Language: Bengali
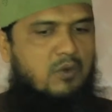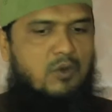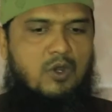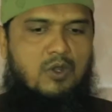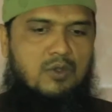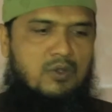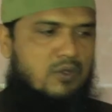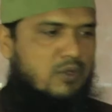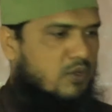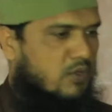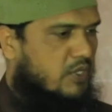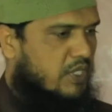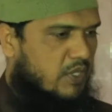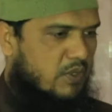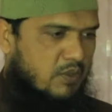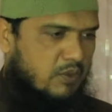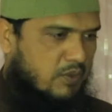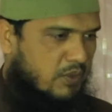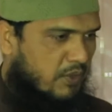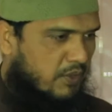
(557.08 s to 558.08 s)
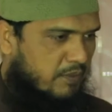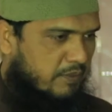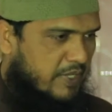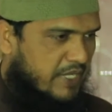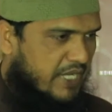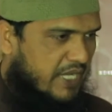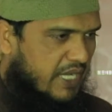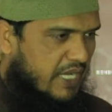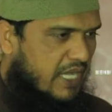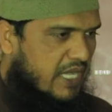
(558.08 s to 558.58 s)
অন্য কেউ করবে
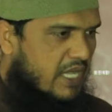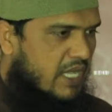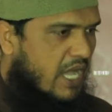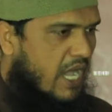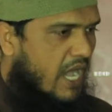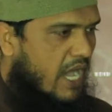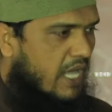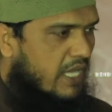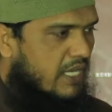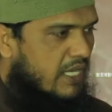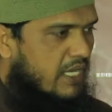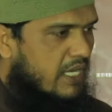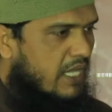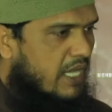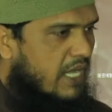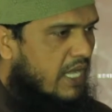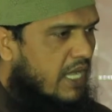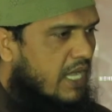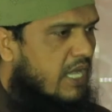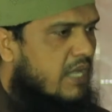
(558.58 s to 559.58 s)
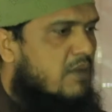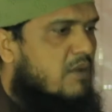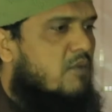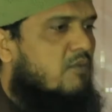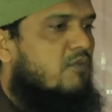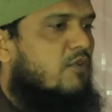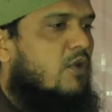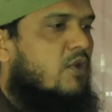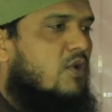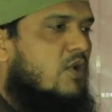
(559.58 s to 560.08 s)
না আল্লাহ
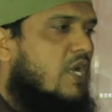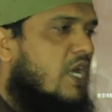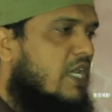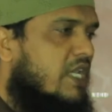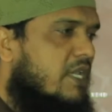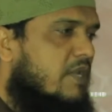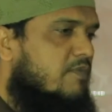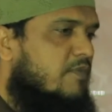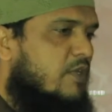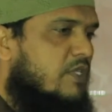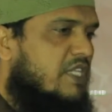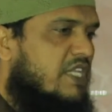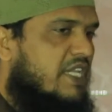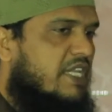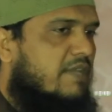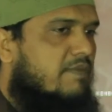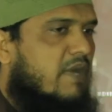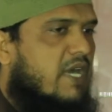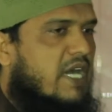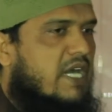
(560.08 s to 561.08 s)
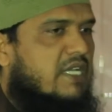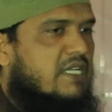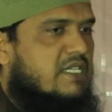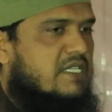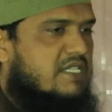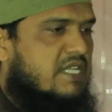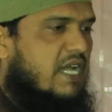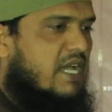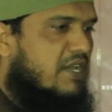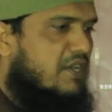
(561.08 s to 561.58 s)
পরকালের প্রতি ইমান
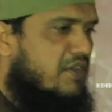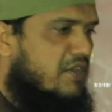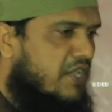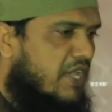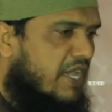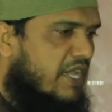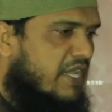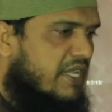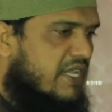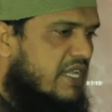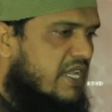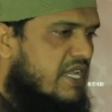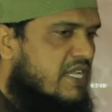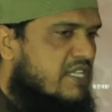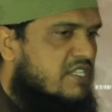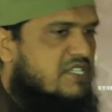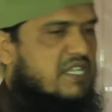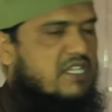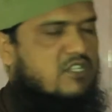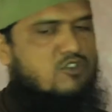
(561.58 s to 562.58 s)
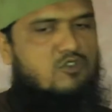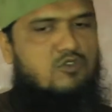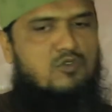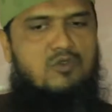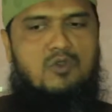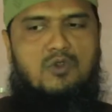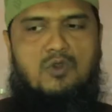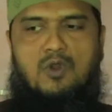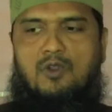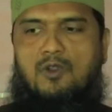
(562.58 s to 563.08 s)
যার নেই সে
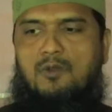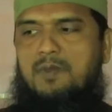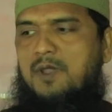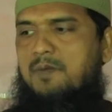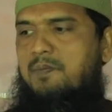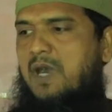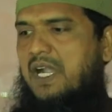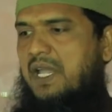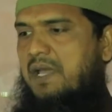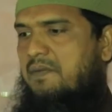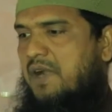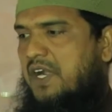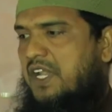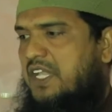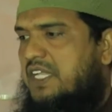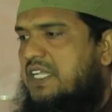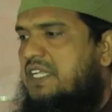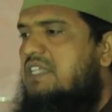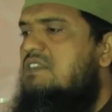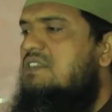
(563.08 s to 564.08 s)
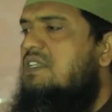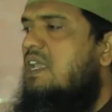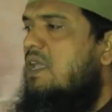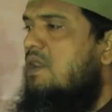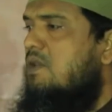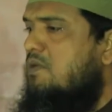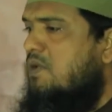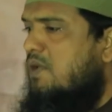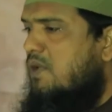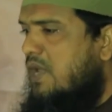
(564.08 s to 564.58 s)
শুধু করবে বাড়াবাড়ি
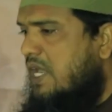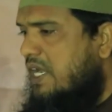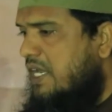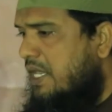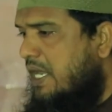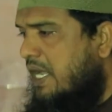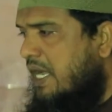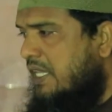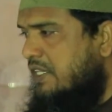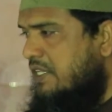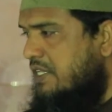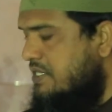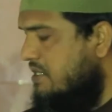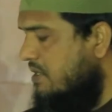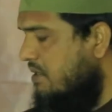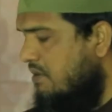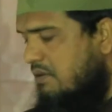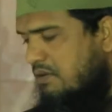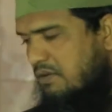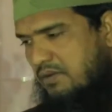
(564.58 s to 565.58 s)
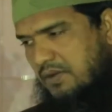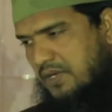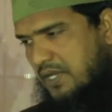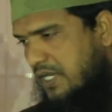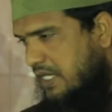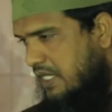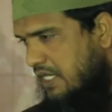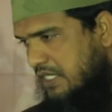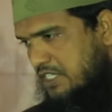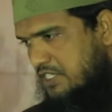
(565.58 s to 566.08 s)
কিসের কোরআন আর হাদিস
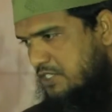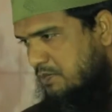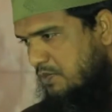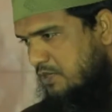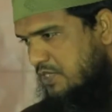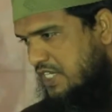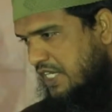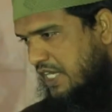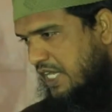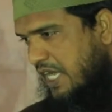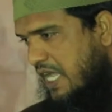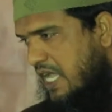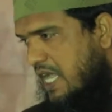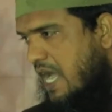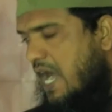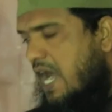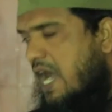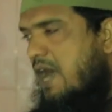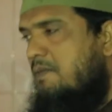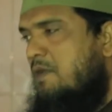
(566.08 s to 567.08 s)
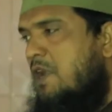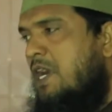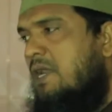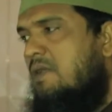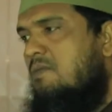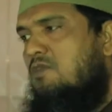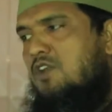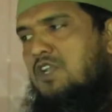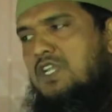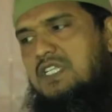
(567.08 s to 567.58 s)
কোরআন হাদিস বুঝি না আমার
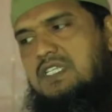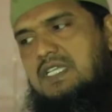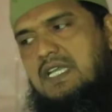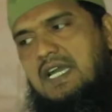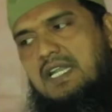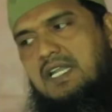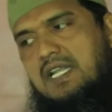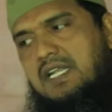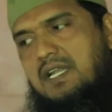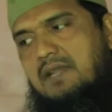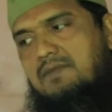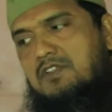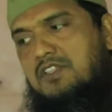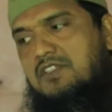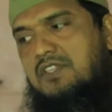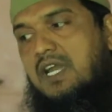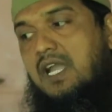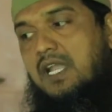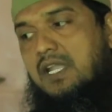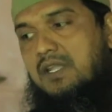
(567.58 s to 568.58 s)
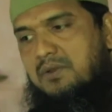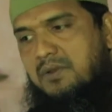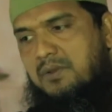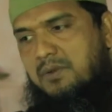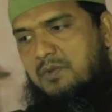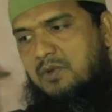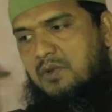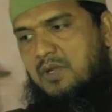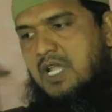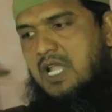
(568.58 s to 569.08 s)
মনে যা লাগে আমি তাই
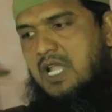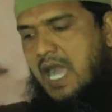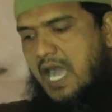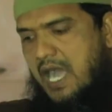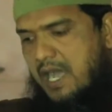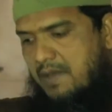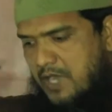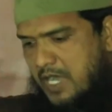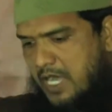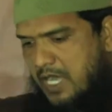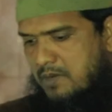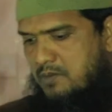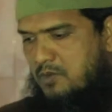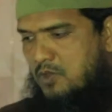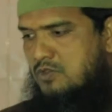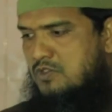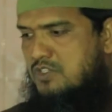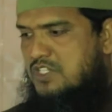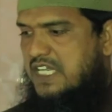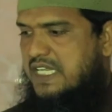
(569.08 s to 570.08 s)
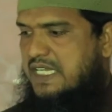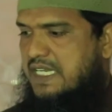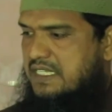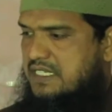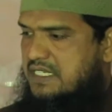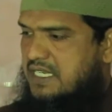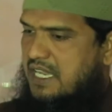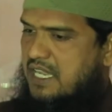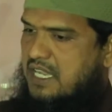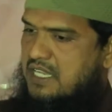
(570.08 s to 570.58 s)
করব। আমার মন যেটা
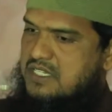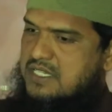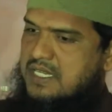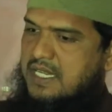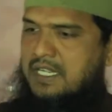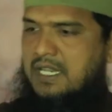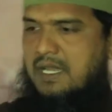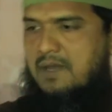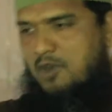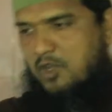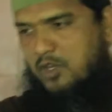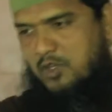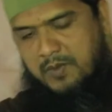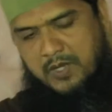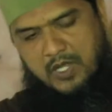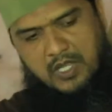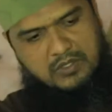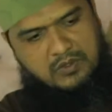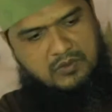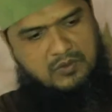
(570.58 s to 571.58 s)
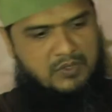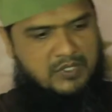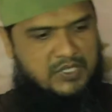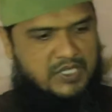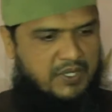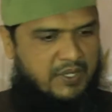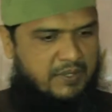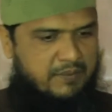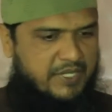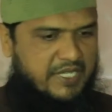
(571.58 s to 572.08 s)
চায় সেটা বলবৎ
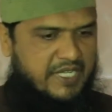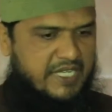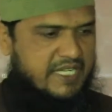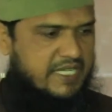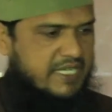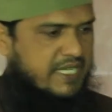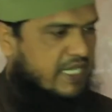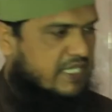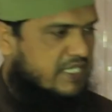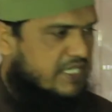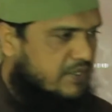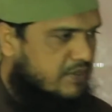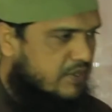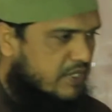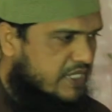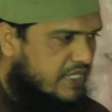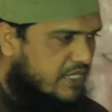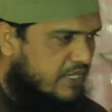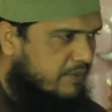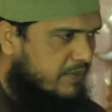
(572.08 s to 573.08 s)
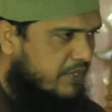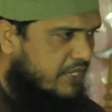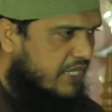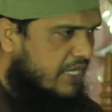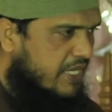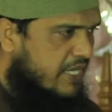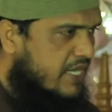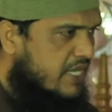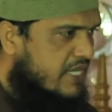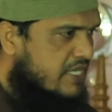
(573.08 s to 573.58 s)
করতে হবে এটা কাদের কথা হবে
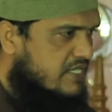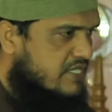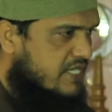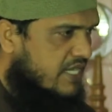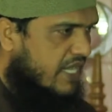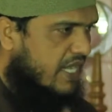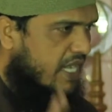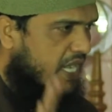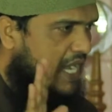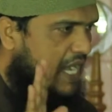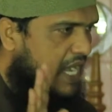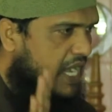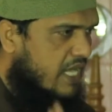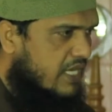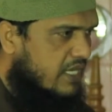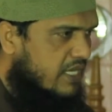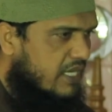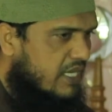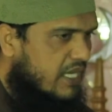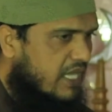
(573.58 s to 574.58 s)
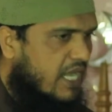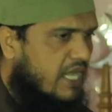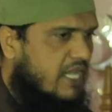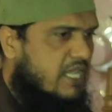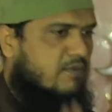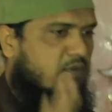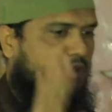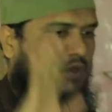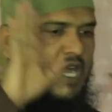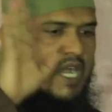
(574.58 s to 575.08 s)
যারা আল্লাহ
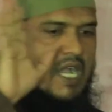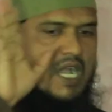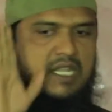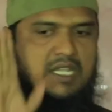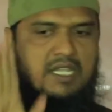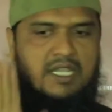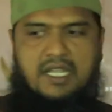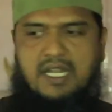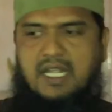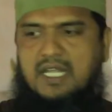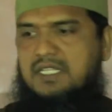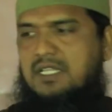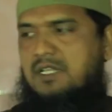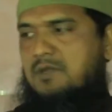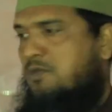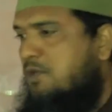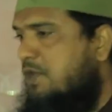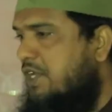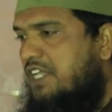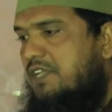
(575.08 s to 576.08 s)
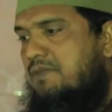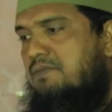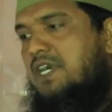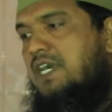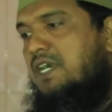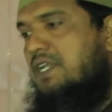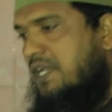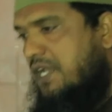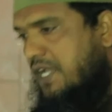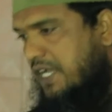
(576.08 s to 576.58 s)
এবং আখেরাতের পর
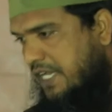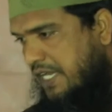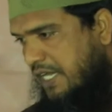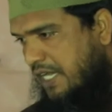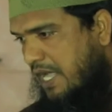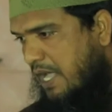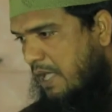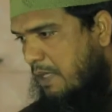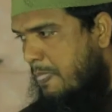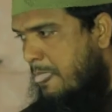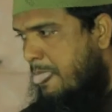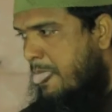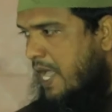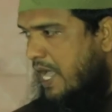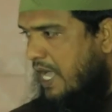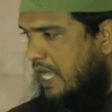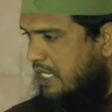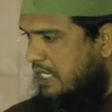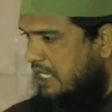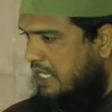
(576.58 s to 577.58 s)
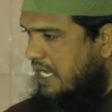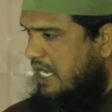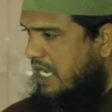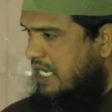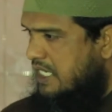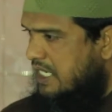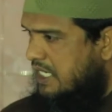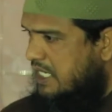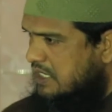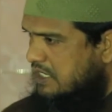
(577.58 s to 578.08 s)
ইমান রাখে না আল্লাহ
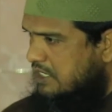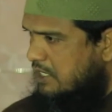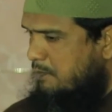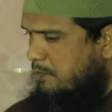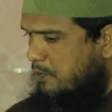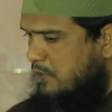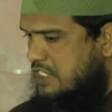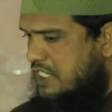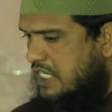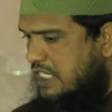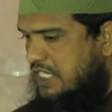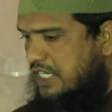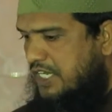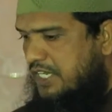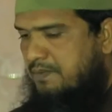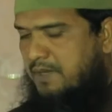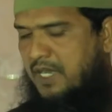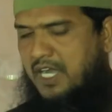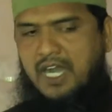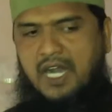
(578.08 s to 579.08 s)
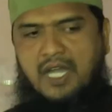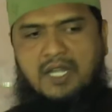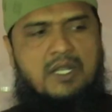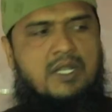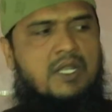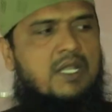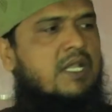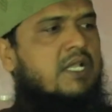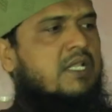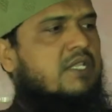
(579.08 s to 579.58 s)
আখেরাতের পর যাদের ইমান
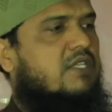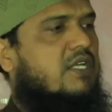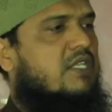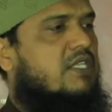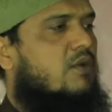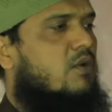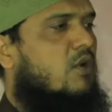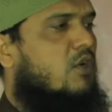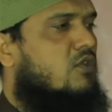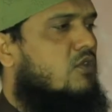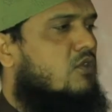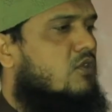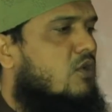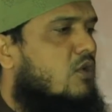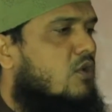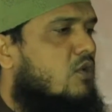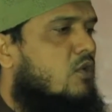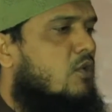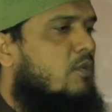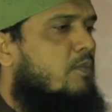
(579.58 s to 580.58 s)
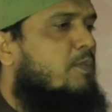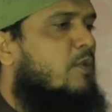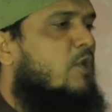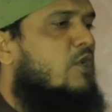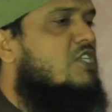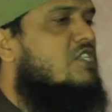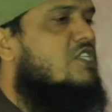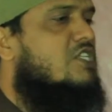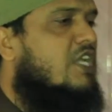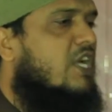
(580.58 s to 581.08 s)
তাদের অন্তর খুব
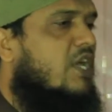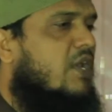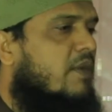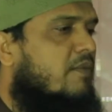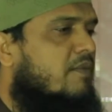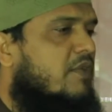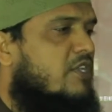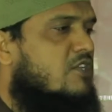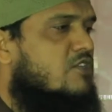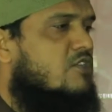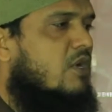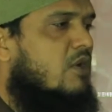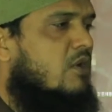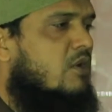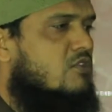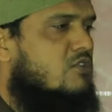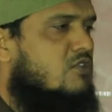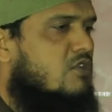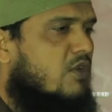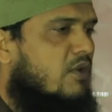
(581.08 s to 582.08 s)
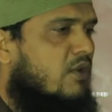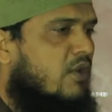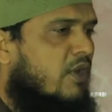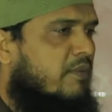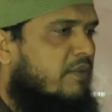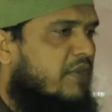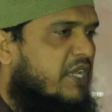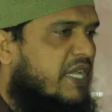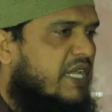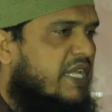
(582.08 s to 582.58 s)
পরিষ্কার হবে সহজ সরল
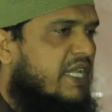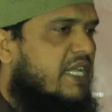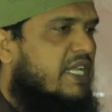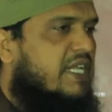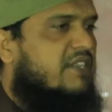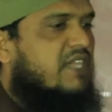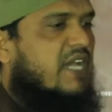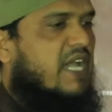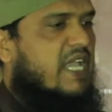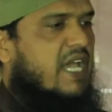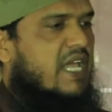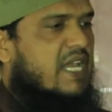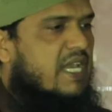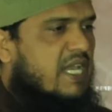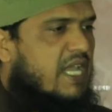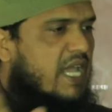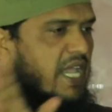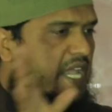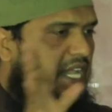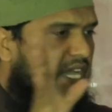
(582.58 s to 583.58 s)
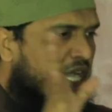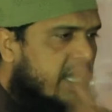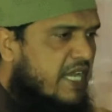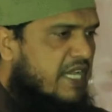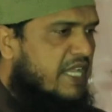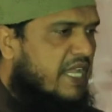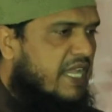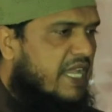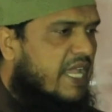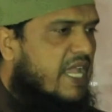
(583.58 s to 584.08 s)
হবে তাই আল্লাহ
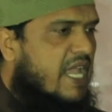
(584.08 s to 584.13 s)
এখানে